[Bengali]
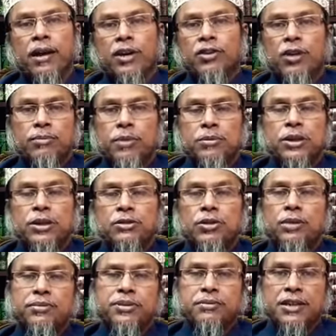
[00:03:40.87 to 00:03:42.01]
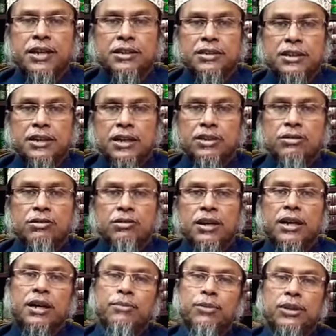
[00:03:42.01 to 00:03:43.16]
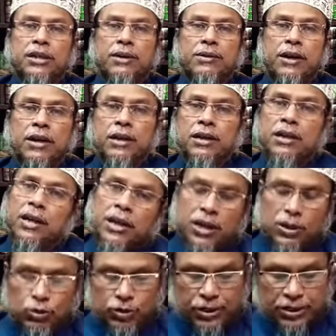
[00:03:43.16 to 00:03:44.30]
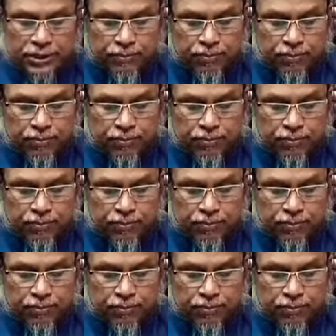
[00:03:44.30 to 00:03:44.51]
এই সম্ভাবনা তো সবসময় আছে এই জন্য একামত দেওয়া এখানে উচিত